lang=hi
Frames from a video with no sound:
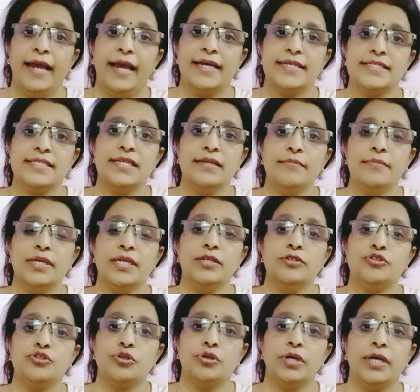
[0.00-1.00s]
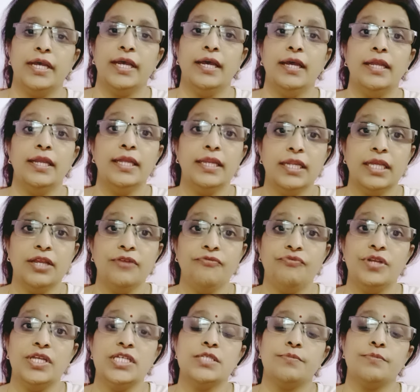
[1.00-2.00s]
ऐसे में जो है इनकी
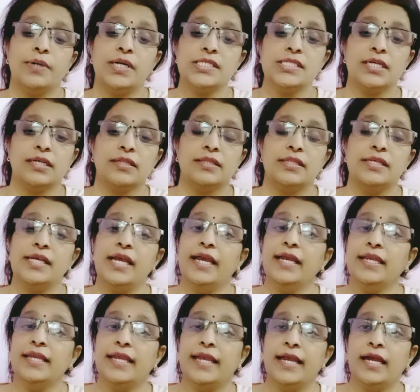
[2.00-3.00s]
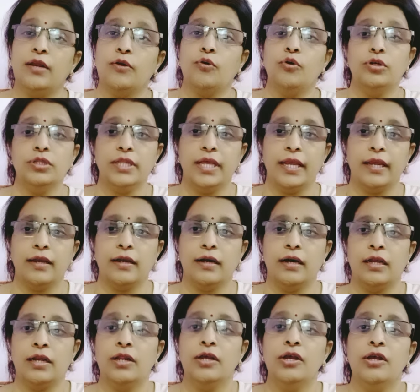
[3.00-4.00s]
फ़ीस बढ़ सकती है खेल को
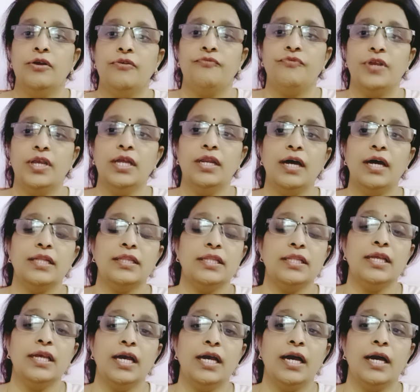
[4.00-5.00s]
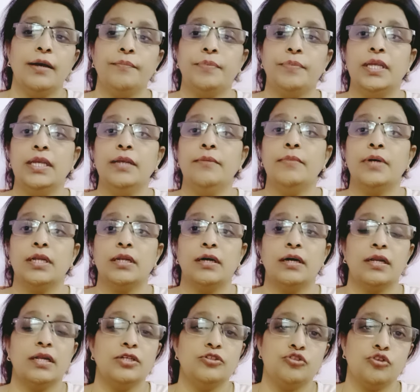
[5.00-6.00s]
देखकर फिर आती है आपकी
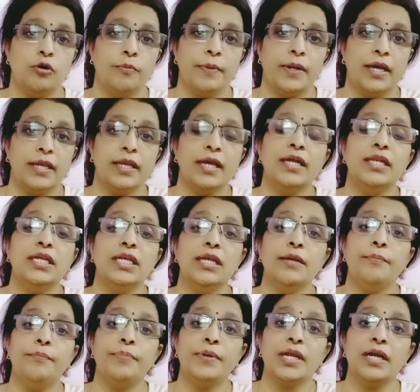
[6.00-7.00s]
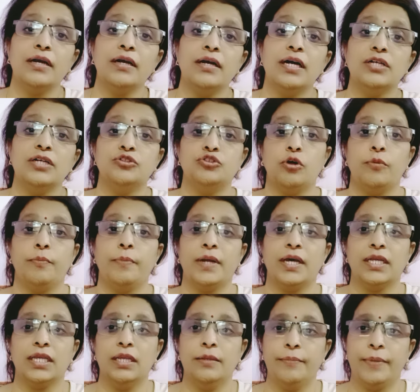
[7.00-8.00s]
मनारा चोपड़ा यानी कि प्रियंका
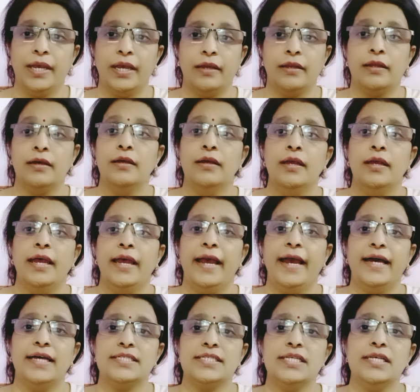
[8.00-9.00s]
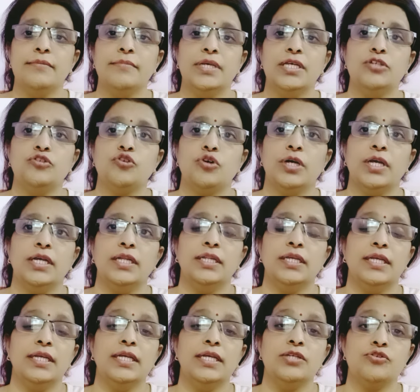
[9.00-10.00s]
चोपड़ा की बहन ऐसे में जो है
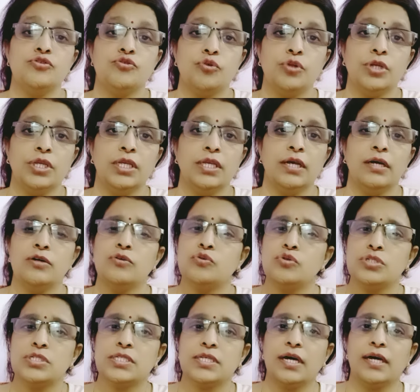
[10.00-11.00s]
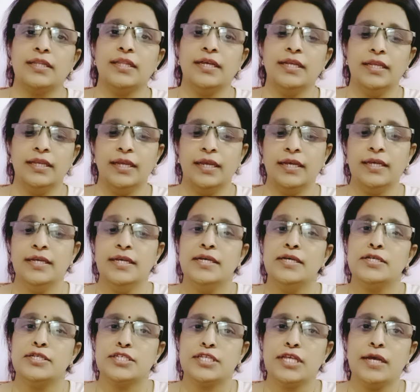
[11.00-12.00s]
इनकी सुर्खियाँ कुछ ज़्यादा ही हैं
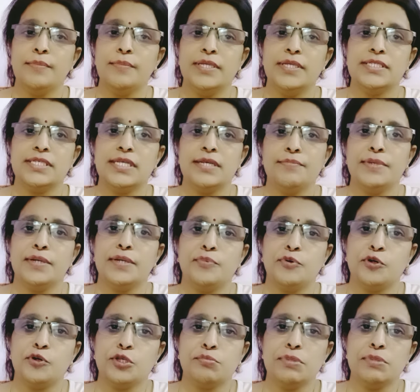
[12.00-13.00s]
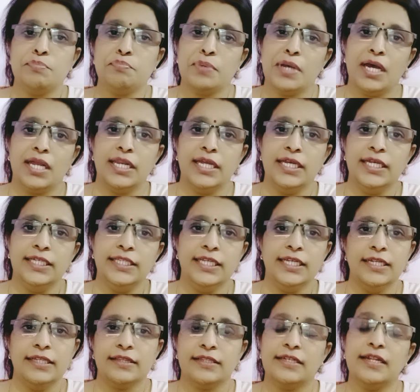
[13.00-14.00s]
सब इनसे बिग बॉस में पहले ही
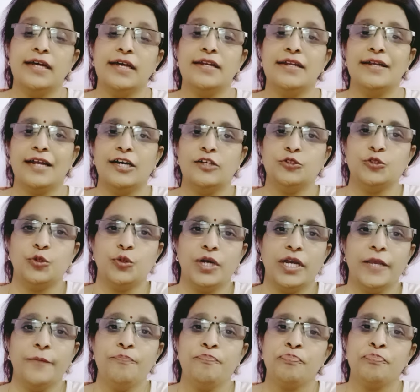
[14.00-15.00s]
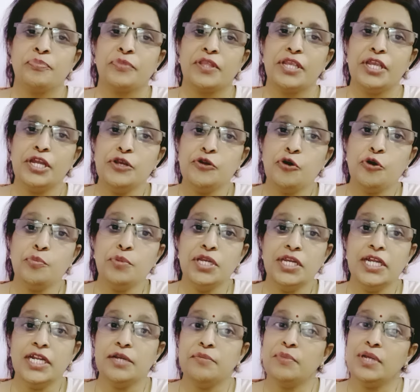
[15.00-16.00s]
दिन इतना नाराज़ हो गए कि
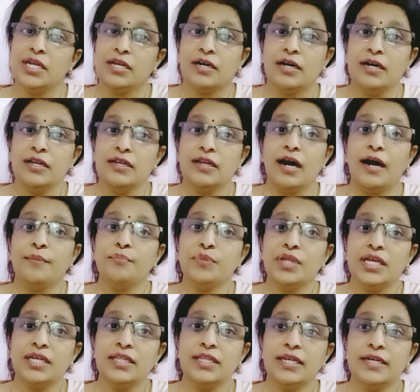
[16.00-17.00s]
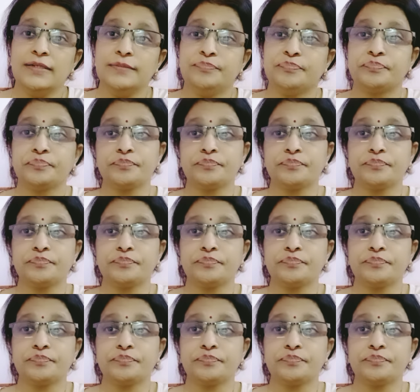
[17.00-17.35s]
नॉमिनेट में इनका नाम दे दिया